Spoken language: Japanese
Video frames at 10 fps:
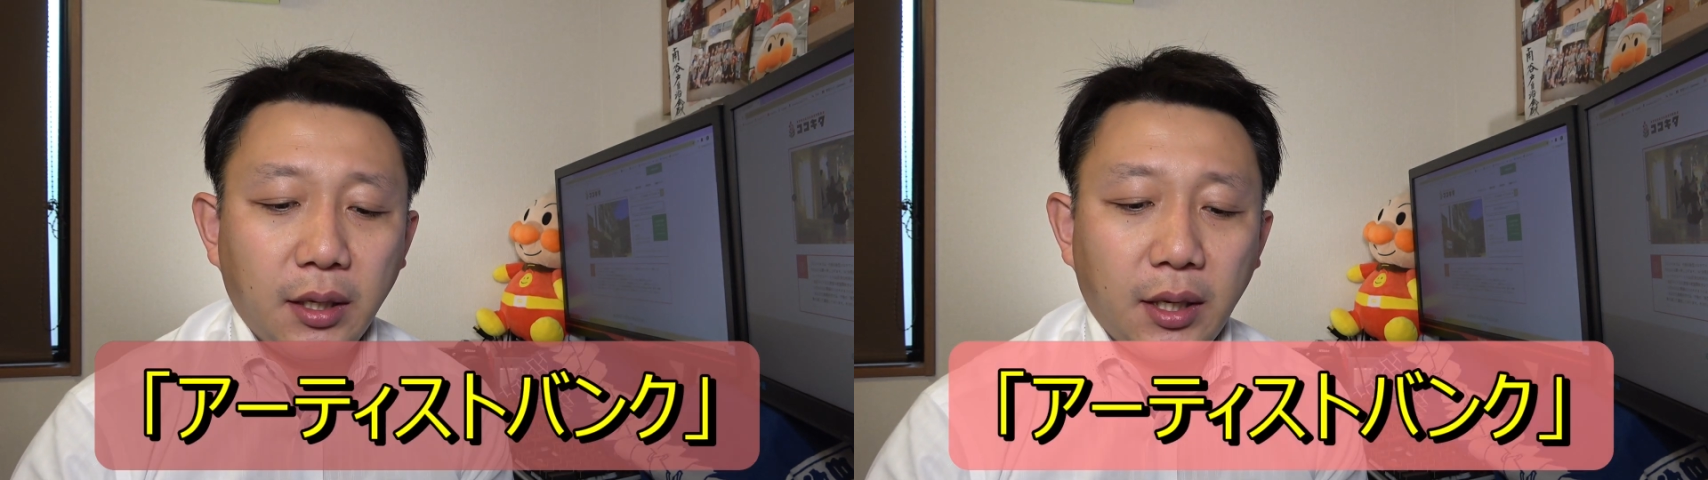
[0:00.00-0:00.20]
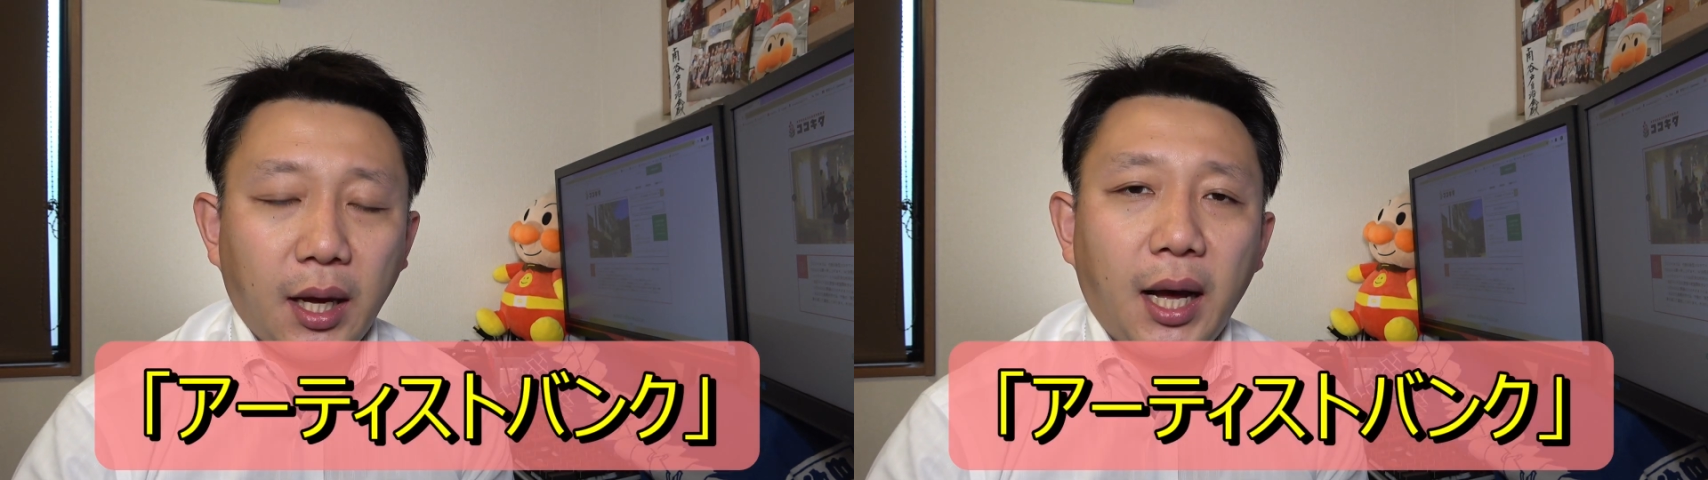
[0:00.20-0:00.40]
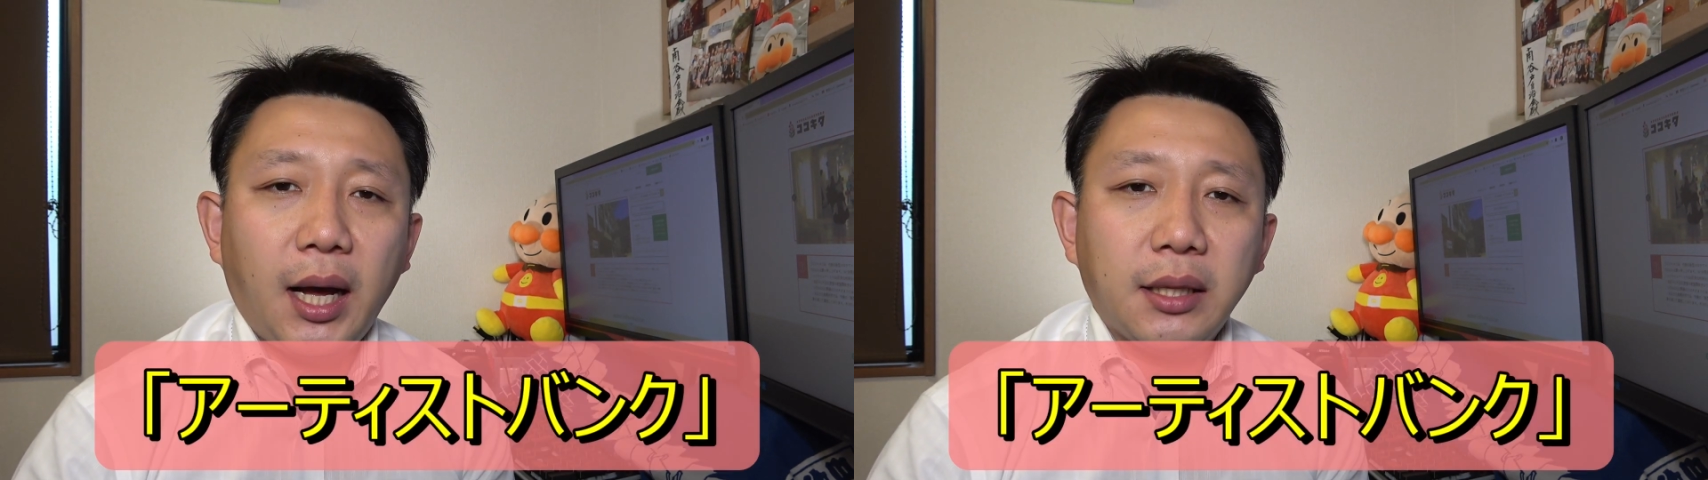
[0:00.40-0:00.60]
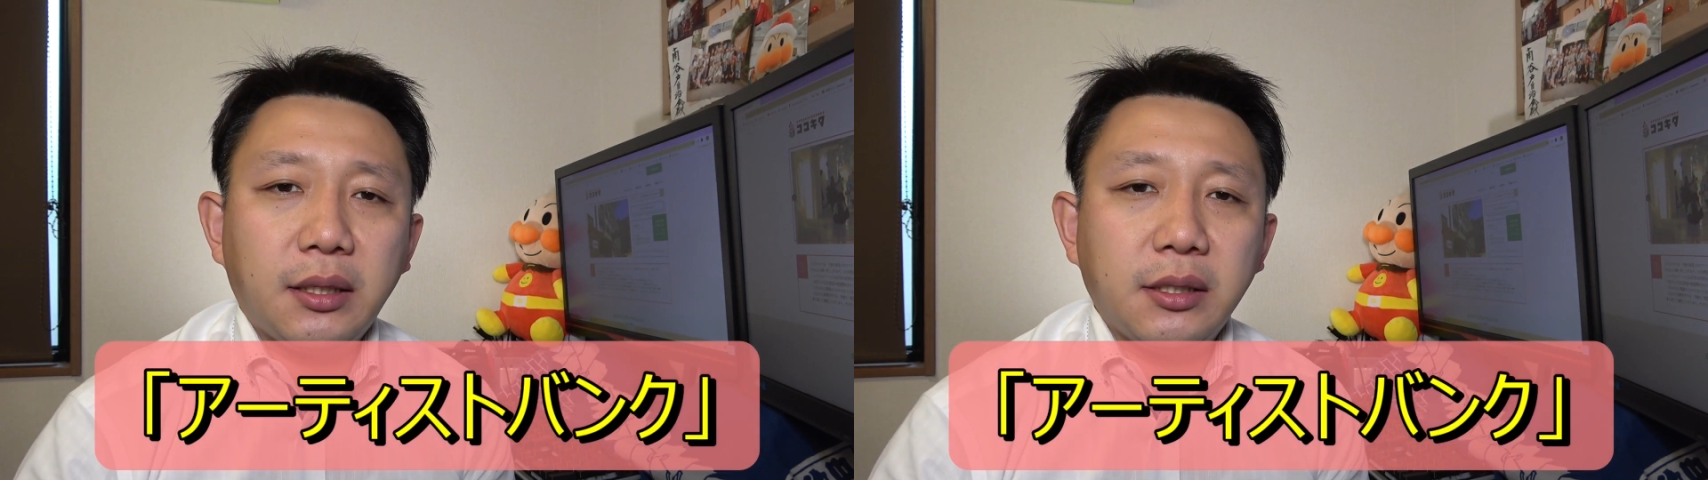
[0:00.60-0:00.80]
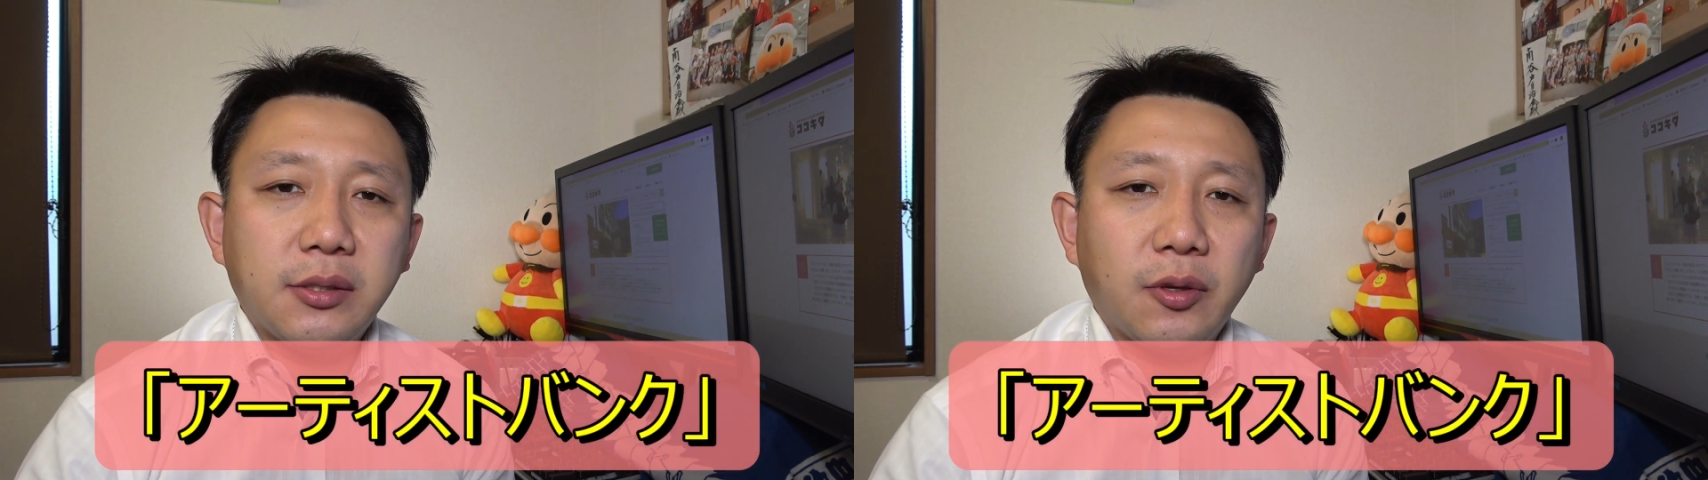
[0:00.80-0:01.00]
えー、
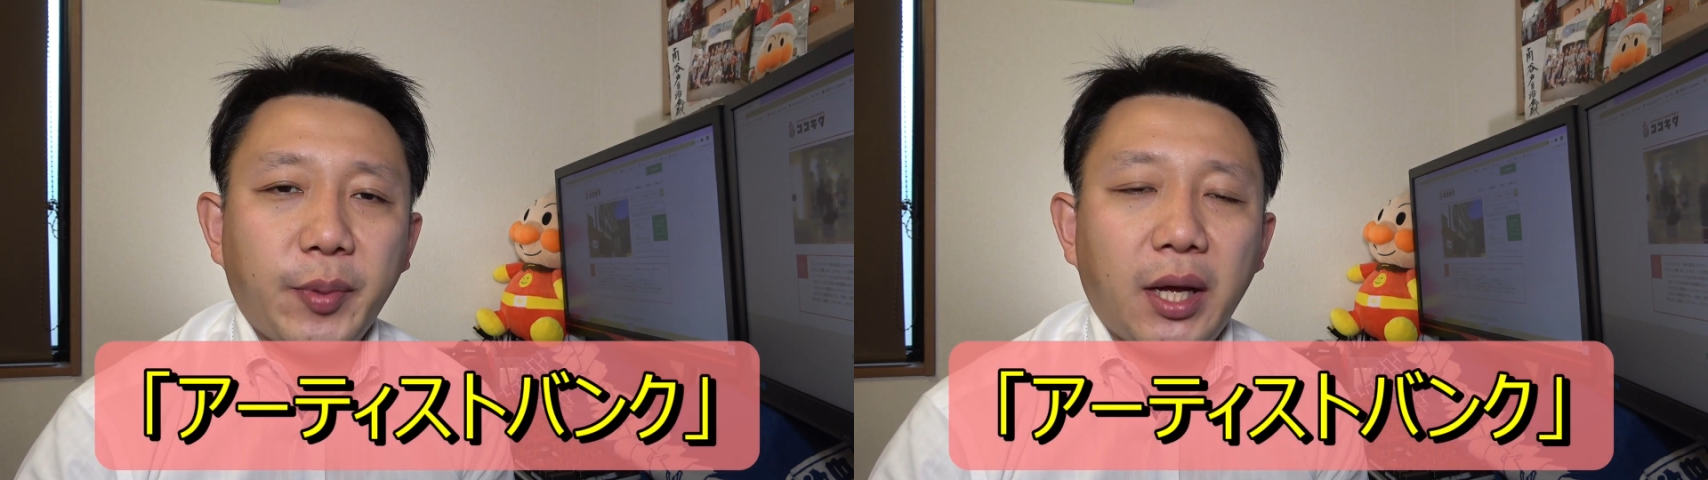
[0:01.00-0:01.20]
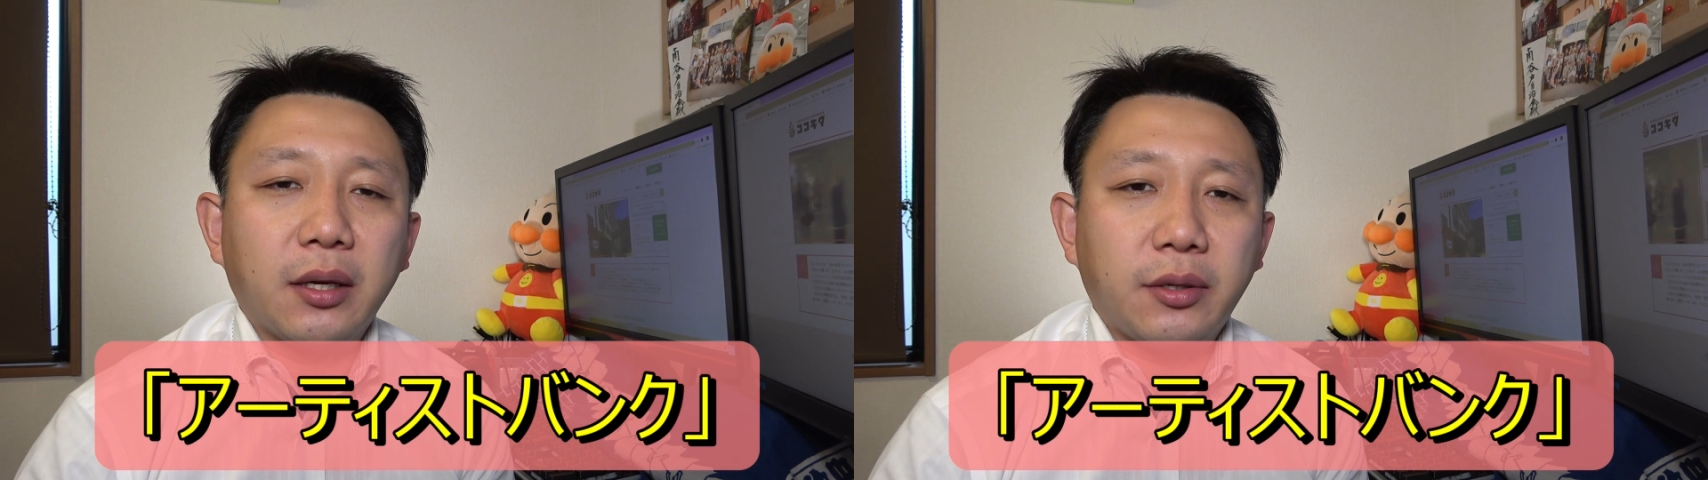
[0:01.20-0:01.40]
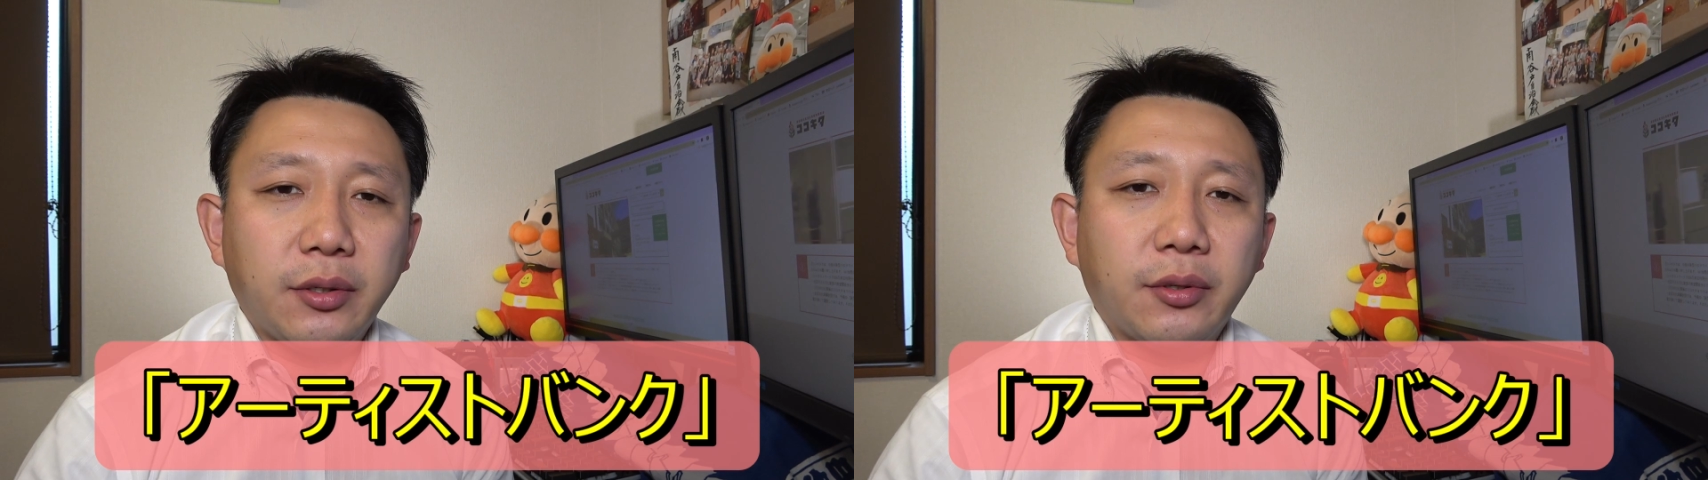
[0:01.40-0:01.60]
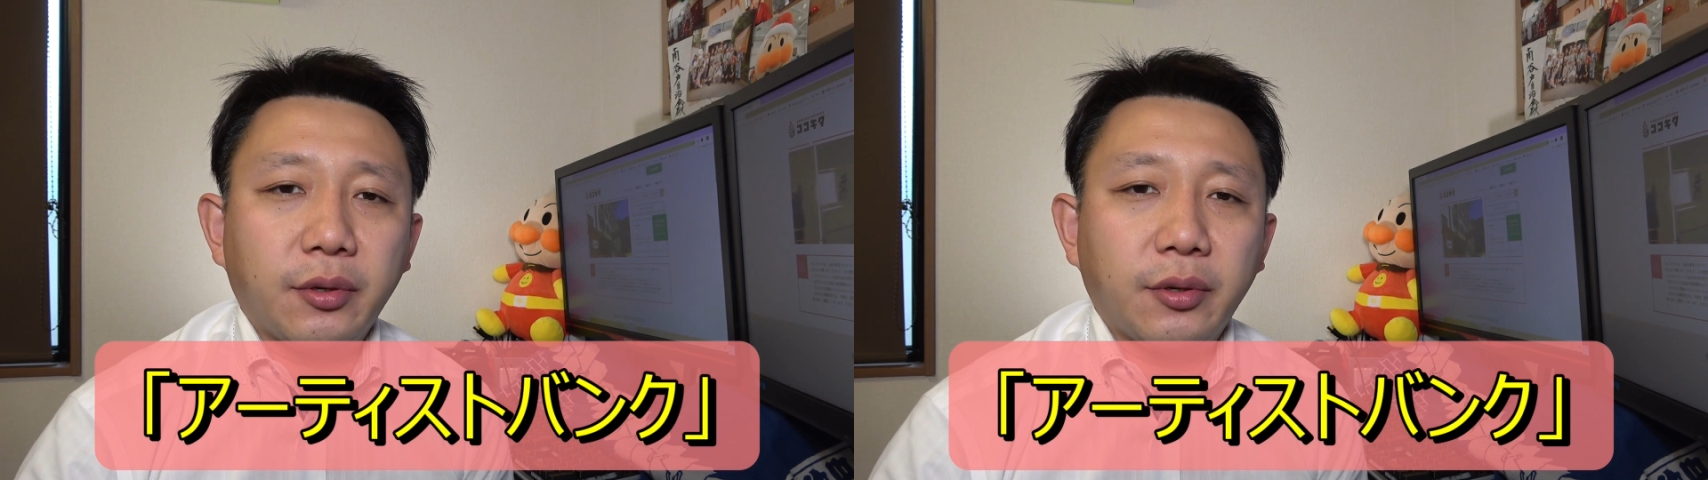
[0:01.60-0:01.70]
アーティストバンク